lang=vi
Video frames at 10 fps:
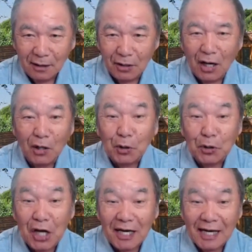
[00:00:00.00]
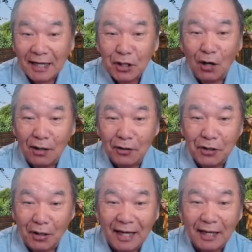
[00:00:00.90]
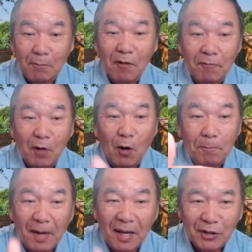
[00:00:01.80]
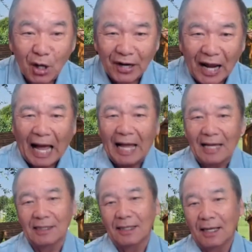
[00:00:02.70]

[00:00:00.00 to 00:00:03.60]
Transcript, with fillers: lấy giờ lựa chế nên cho lấy cho nên cho một phố bể to đã